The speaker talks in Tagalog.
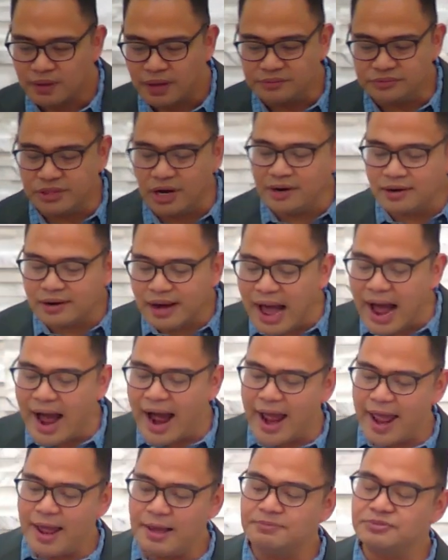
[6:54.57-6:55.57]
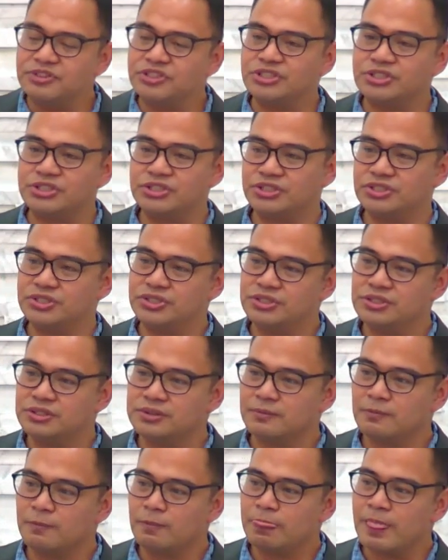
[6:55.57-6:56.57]
their lives
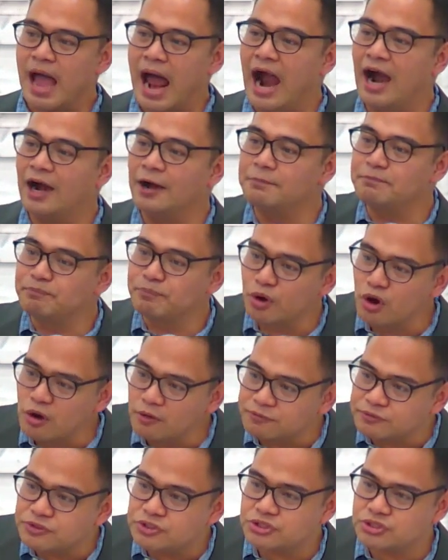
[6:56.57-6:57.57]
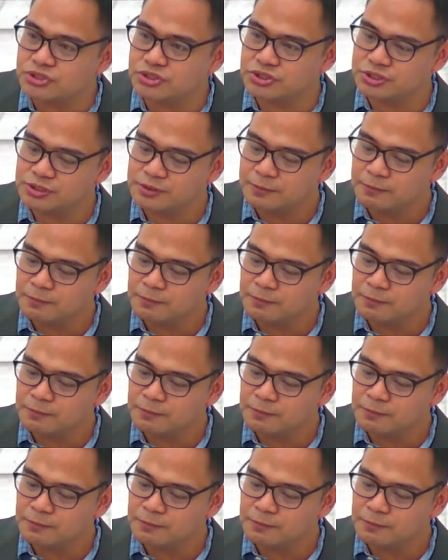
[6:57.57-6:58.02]
are proofs